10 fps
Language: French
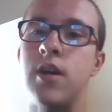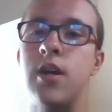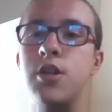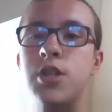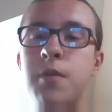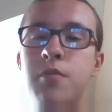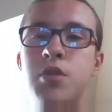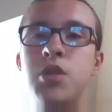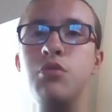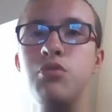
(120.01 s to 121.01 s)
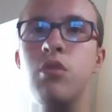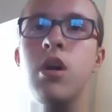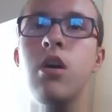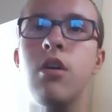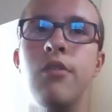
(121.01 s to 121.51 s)
euh, cet après-midi ou
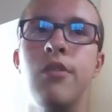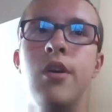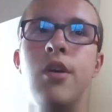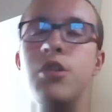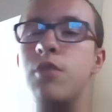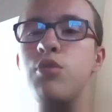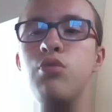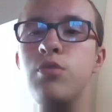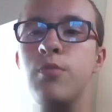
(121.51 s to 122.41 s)
soit euh, samedi ou